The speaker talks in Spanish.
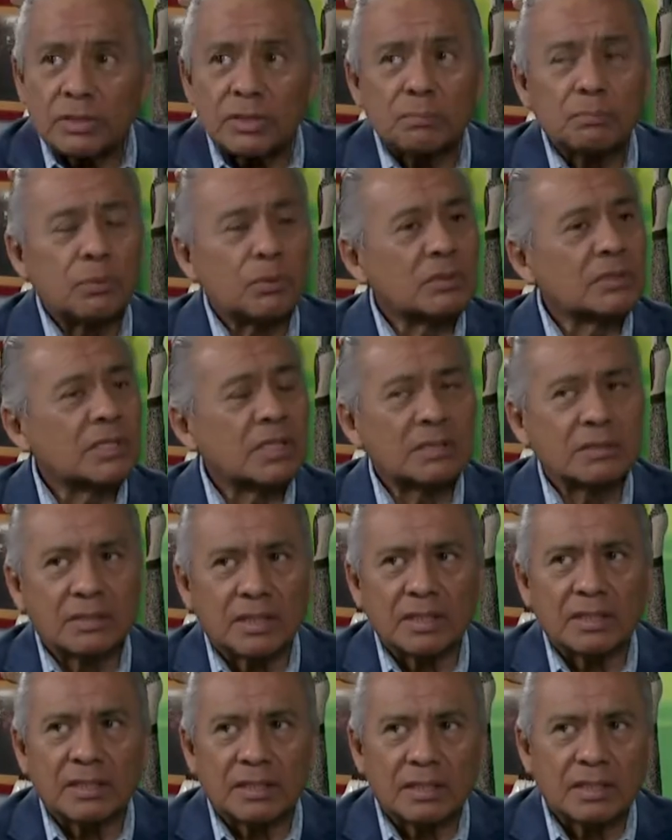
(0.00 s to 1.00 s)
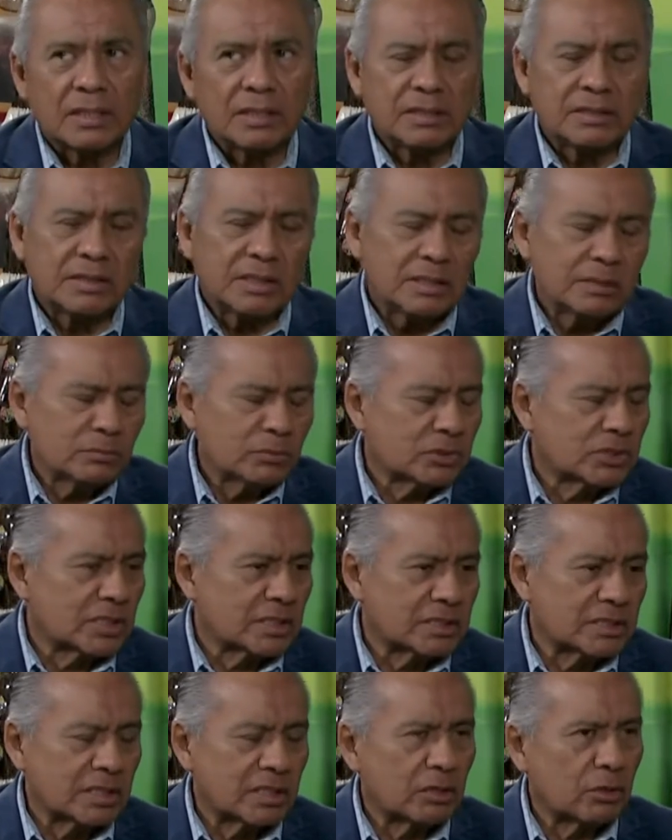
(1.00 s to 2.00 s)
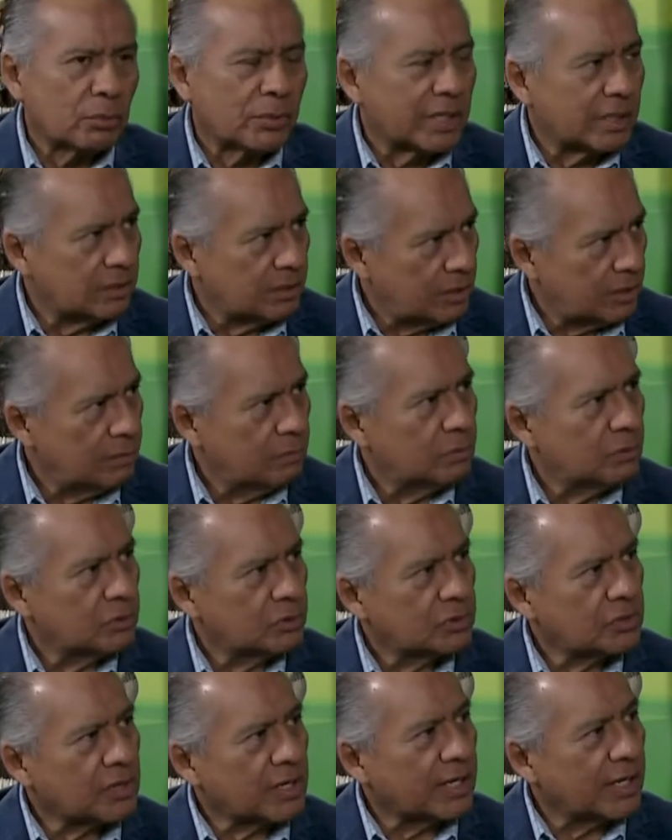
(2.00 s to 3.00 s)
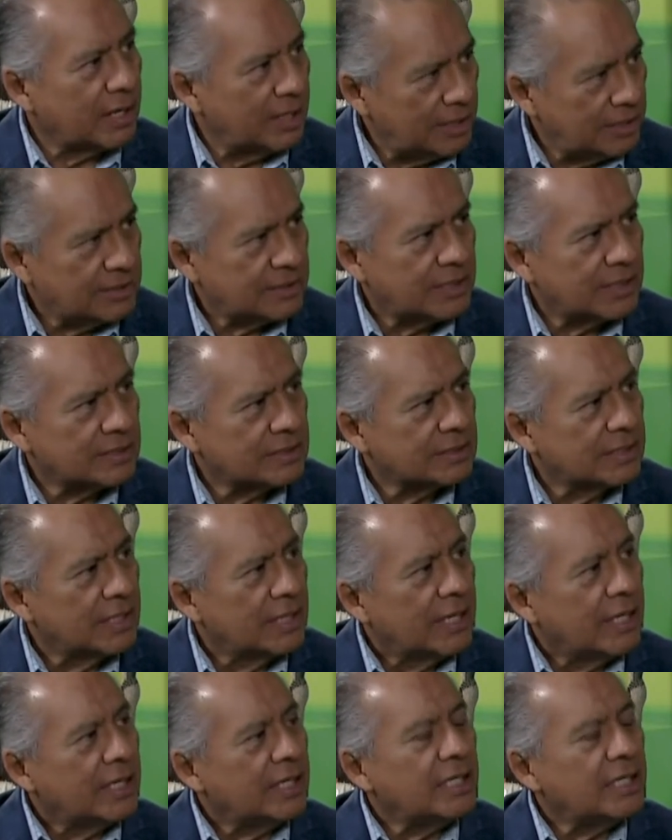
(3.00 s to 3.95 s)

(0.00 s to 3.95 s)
Eso es importante. Tenemos que ser objetivos, realistas